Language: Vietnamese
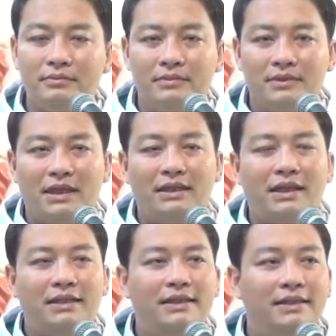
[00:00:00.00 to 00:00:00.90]
anh
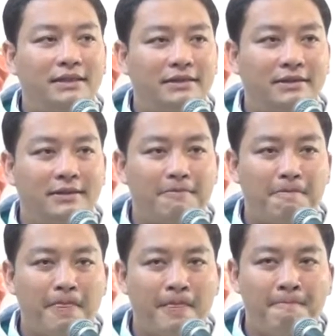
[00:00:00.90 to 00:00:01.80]
ta xin thưa
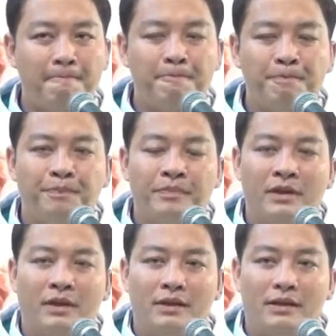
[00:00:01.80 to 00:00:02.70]

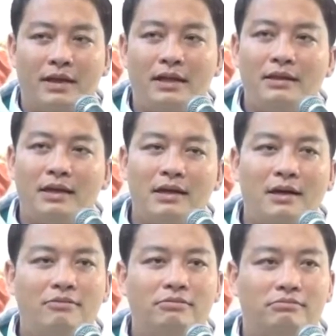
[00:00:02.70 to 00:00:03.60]
là anh ta
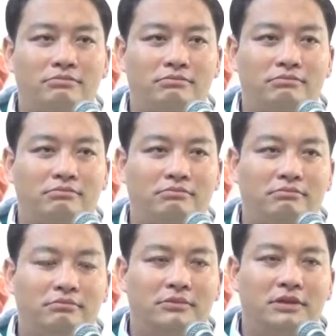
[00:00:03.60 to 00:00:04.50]
khóc
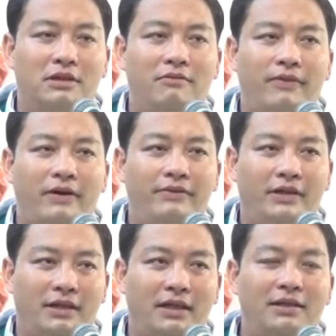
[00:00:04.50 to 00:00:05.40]
không phải
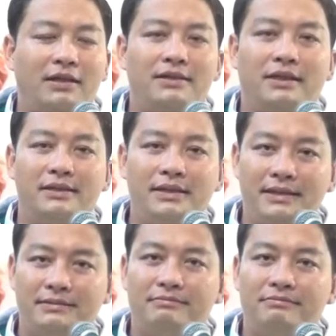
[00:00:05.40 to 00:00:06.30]
vì anh ta sợ
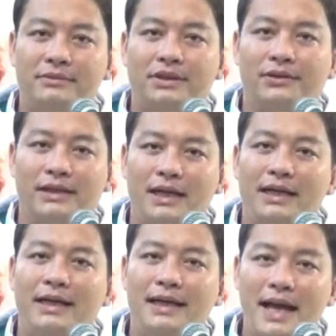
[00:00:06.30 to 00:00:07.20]
chết tội
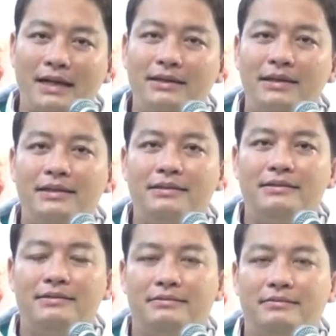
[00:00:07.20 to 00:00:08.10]
anh đáng chết
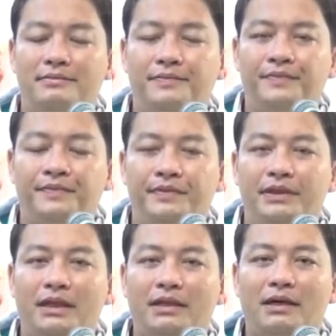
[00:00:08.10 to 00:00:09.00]

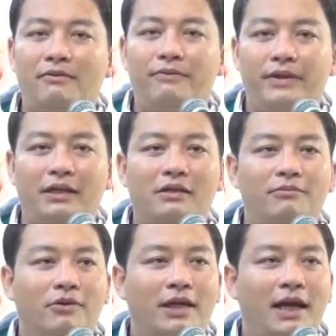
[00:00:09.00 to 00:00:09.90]
nhưng anh khóc vì anh có
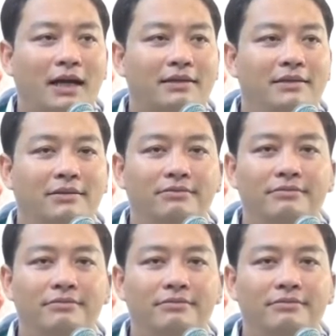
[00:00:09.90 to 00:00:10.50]
một cái hạt giống